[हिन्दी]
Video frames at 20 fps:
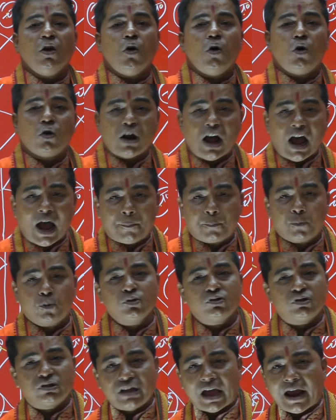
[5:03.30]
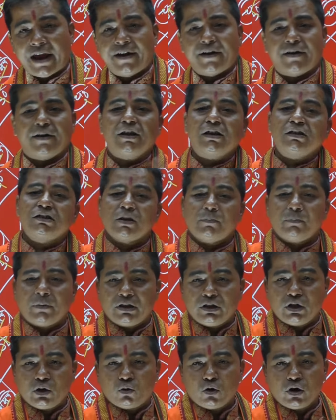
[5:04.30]
और आपको शारीरिक
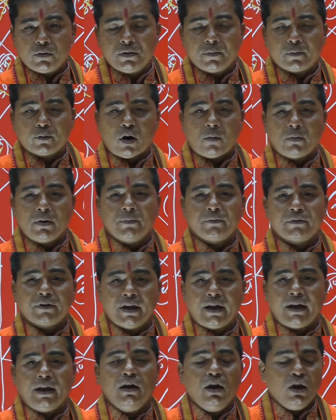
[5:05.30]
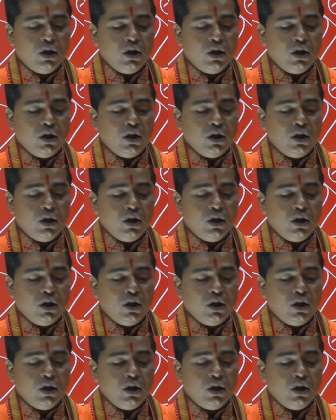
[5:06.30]
संबंधी कोई भी प्रॉब्लम्स है